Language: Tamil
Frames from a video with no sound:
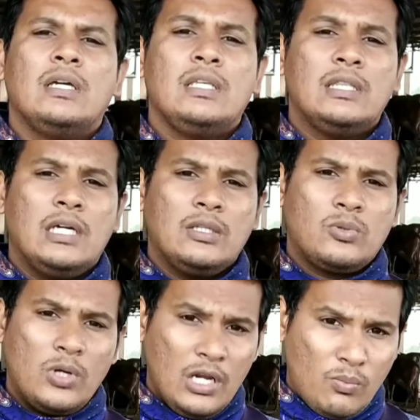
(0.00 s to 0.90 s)
இந்த
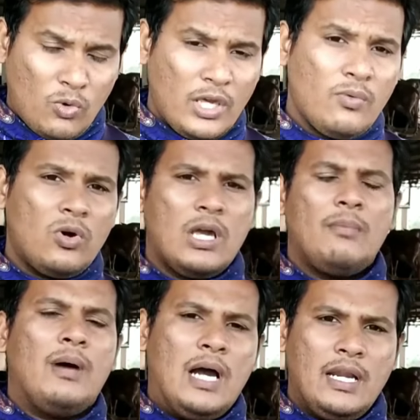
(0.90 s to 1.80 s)
தொழில்
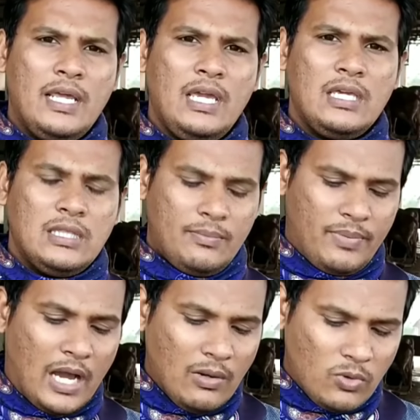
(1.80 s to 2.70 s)
முனைவோராக மாறி இந்த
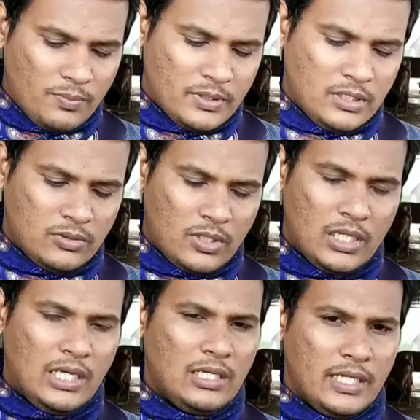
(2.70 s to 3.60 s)
பால் உற்பத்தி
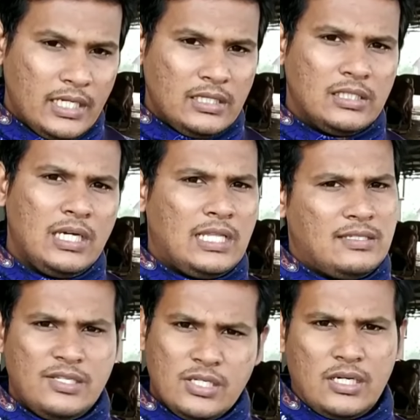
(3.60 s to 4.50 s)
தொழிலை எடுத்து
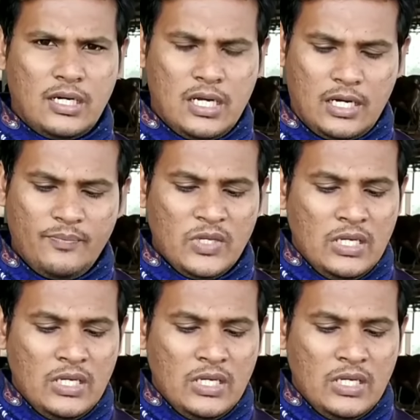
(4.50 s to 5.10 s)
அதை செஞ்சுட்டு இருக்காங்க